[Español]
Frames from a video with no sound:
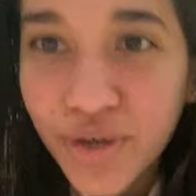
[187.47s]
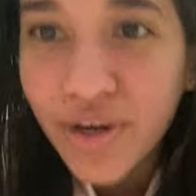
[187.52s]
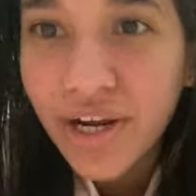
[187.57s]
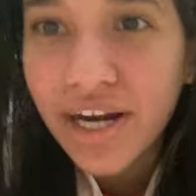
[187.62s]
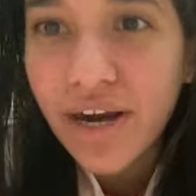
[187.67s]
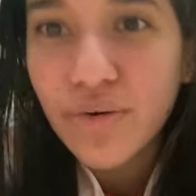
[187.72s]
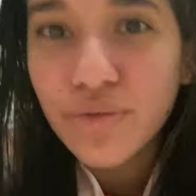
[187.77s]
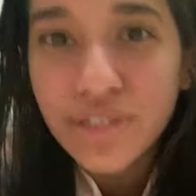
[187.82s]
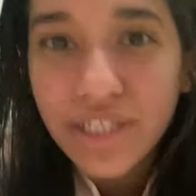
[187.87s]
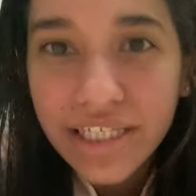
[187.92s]
que
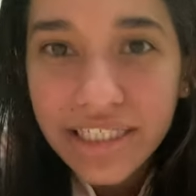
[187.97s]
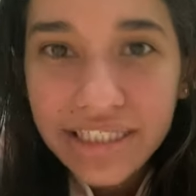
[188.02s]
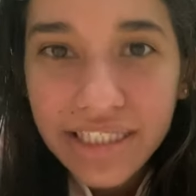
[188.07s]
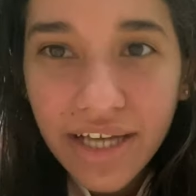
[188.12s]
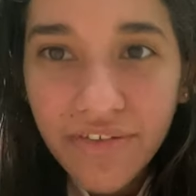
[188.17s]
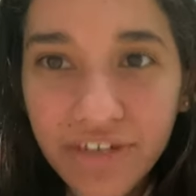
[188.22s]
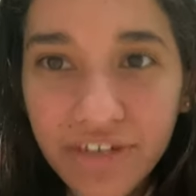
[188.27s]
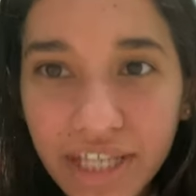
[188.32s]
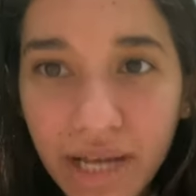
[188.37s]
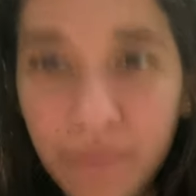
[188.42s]
la luz aquí está
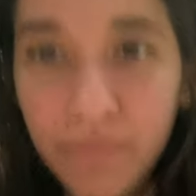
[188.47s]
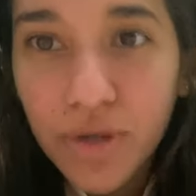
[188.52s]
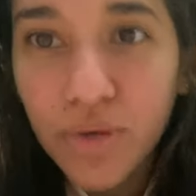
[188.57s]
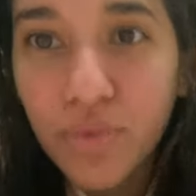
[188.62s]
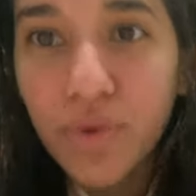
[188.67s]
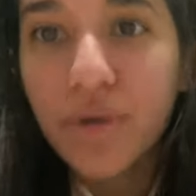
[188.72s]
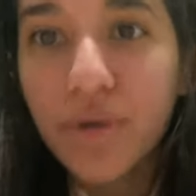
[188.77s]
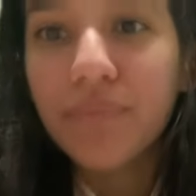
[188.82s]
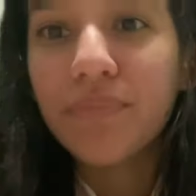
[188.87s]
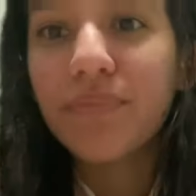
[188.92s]
fatal, pero
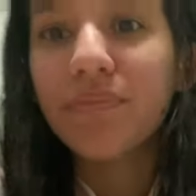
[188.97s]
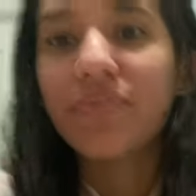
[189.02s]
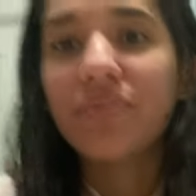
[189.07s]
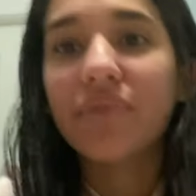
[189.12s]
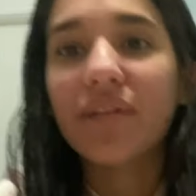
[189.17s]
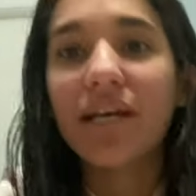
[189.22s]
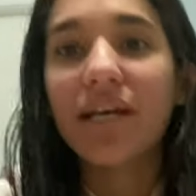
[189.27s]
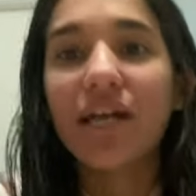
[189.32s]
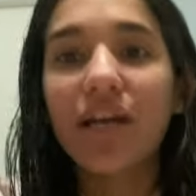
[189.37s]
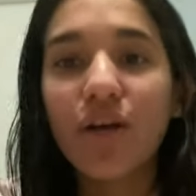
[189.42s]
bueno.
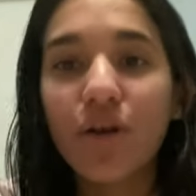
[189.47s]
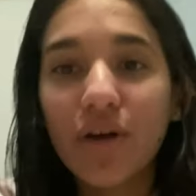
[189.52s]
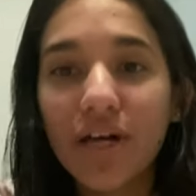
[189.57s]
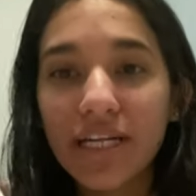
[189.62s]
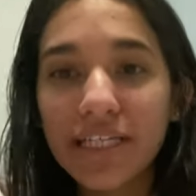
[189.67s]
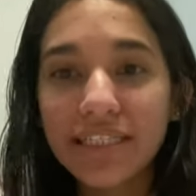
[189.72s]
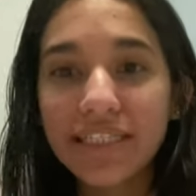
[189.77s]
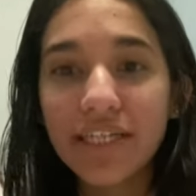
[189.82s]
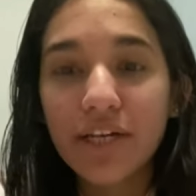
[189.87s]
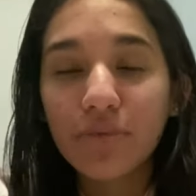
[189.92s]
Lo que
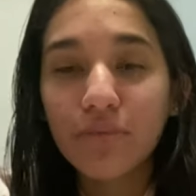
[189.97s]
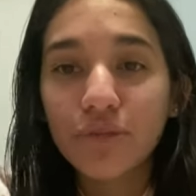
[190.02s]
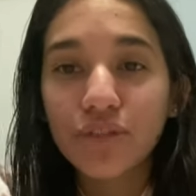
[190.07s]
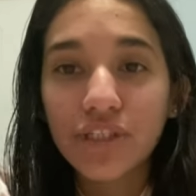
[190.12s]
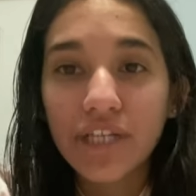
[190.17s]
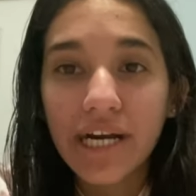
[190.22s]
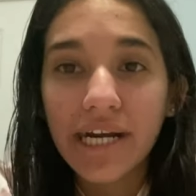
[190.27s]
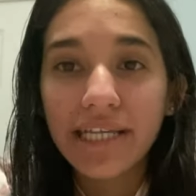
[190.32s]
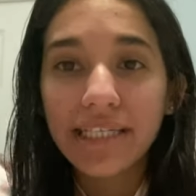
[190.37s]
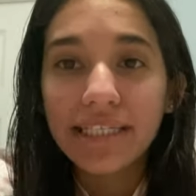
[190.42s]
les quiero
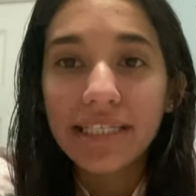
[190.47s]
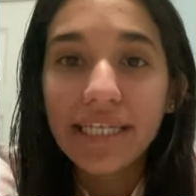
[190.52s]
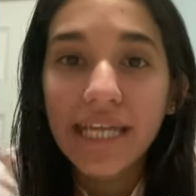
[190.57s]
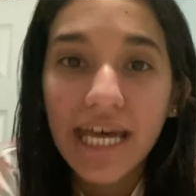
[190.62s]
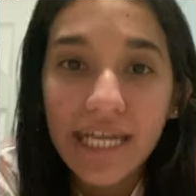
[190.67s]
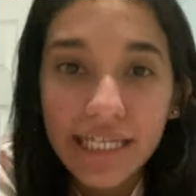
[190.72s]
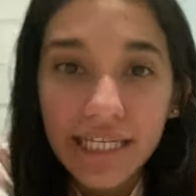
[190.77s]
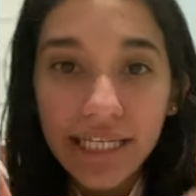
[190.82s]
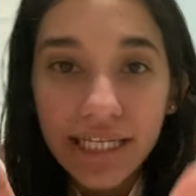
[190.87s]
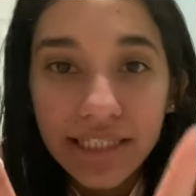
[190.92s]
mostrar es
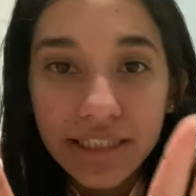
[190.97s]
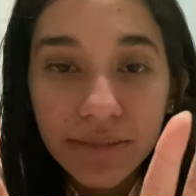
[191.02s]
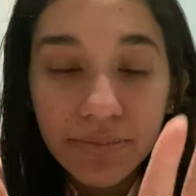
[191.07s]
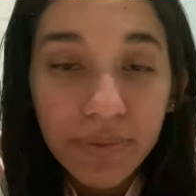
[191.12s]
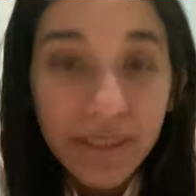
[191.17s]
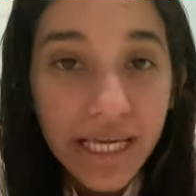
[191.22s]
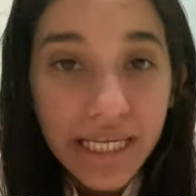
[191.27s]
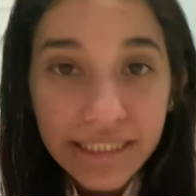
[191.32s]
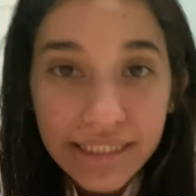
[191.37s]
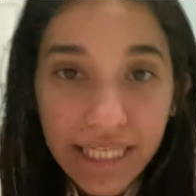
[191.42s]
las
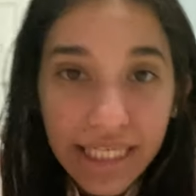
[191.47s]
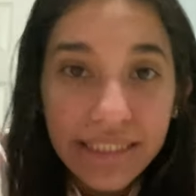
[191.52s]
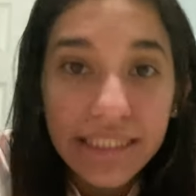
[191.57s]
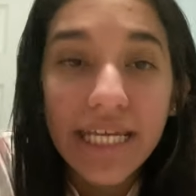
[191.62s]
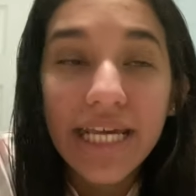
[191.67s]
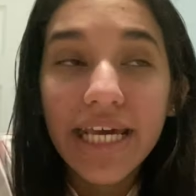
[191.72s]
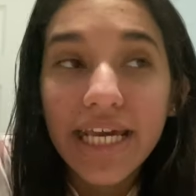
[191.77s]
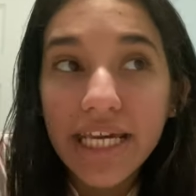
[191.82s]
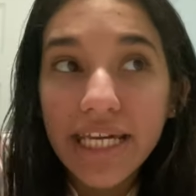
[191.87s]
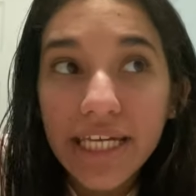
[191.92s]
piezas
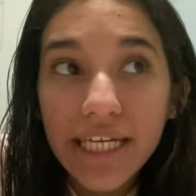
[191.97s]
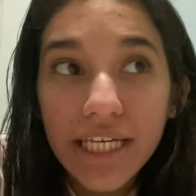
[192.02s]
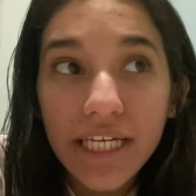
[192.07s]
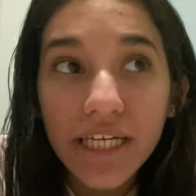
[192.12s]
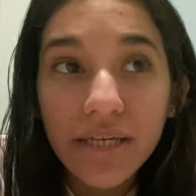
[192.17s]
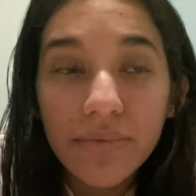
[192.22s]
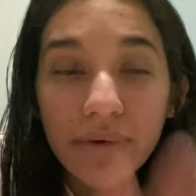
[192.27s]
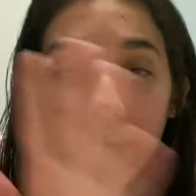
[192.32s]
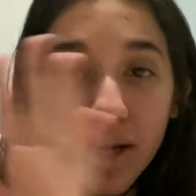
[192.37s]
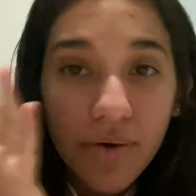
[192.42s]

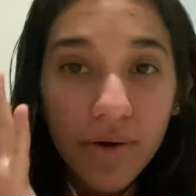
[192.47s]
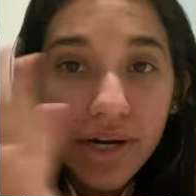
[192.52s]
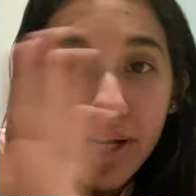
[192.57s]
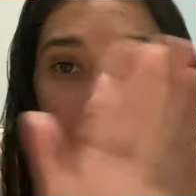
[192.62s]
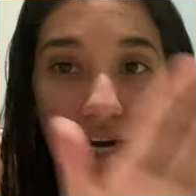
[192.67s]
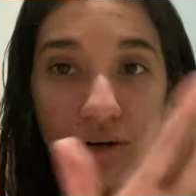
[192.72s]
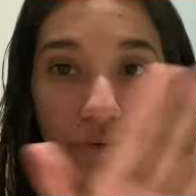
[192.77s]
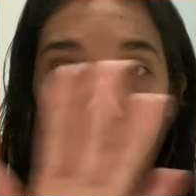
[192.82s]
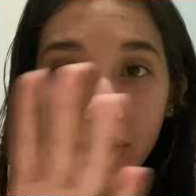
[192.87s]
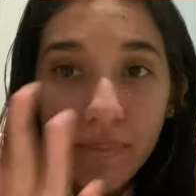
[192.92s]
y van a ver en
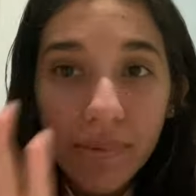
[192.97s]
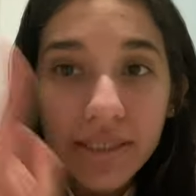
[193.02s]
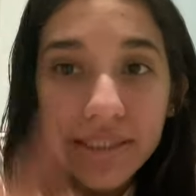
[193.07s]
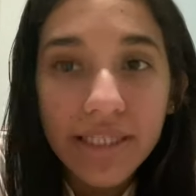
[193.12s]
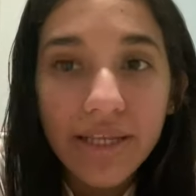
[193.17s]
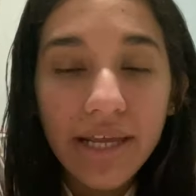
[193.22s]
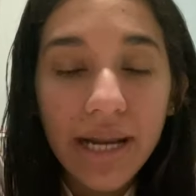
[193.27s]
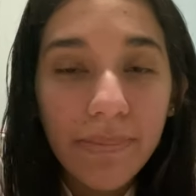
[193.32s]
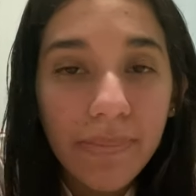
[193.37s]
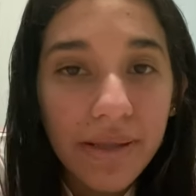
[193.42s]
alguna parte
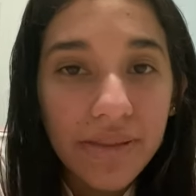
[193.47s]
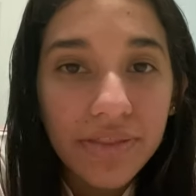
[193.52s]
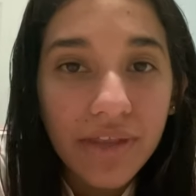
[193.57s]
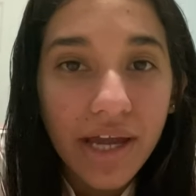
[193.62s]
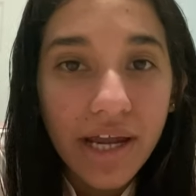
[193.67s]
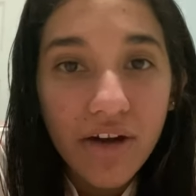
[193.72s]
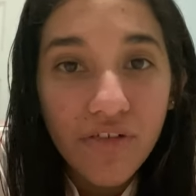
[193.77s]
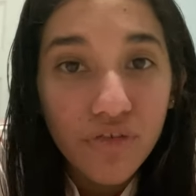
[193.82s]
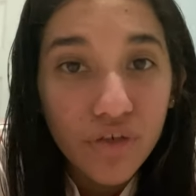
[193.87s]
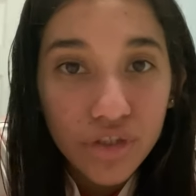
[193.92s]
de la
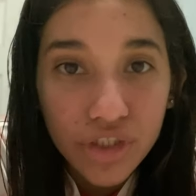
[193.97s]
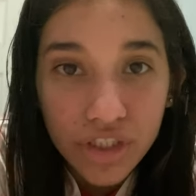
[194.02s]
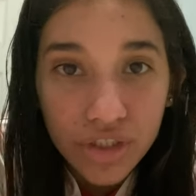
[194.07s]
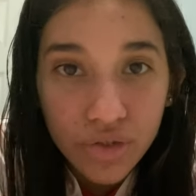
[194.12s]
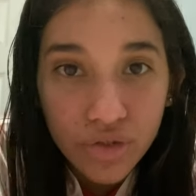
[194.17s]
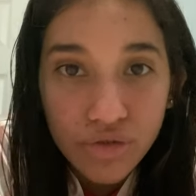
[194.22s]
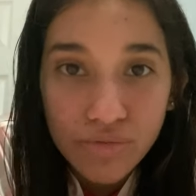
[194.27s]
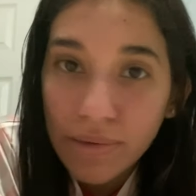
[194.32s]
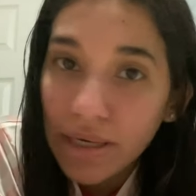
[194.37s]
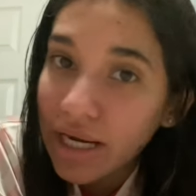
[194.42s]
pantalla
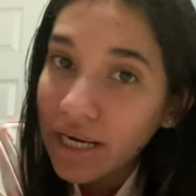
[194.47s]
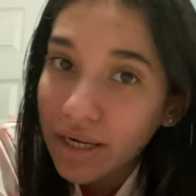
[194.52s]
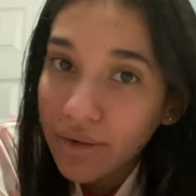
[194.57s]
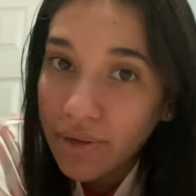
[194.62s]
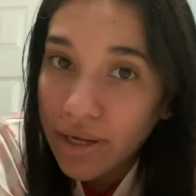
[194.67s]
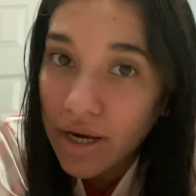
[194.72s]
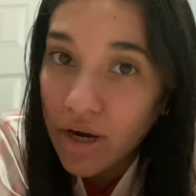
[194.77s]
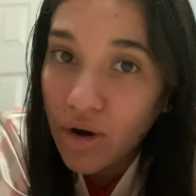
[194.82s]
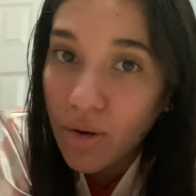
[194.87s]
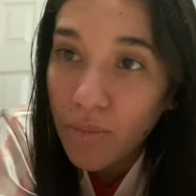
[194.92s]
fotitos para que
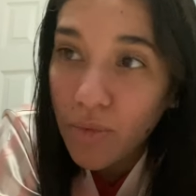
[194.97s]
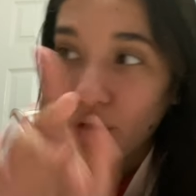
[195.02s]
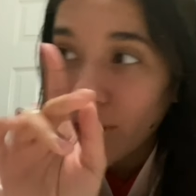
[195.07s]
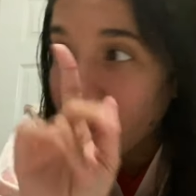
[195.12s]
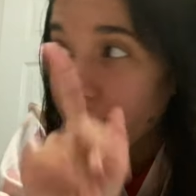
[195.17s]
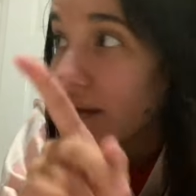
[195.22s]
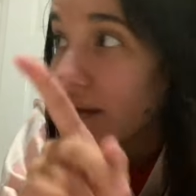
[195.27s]
vean cómo queda,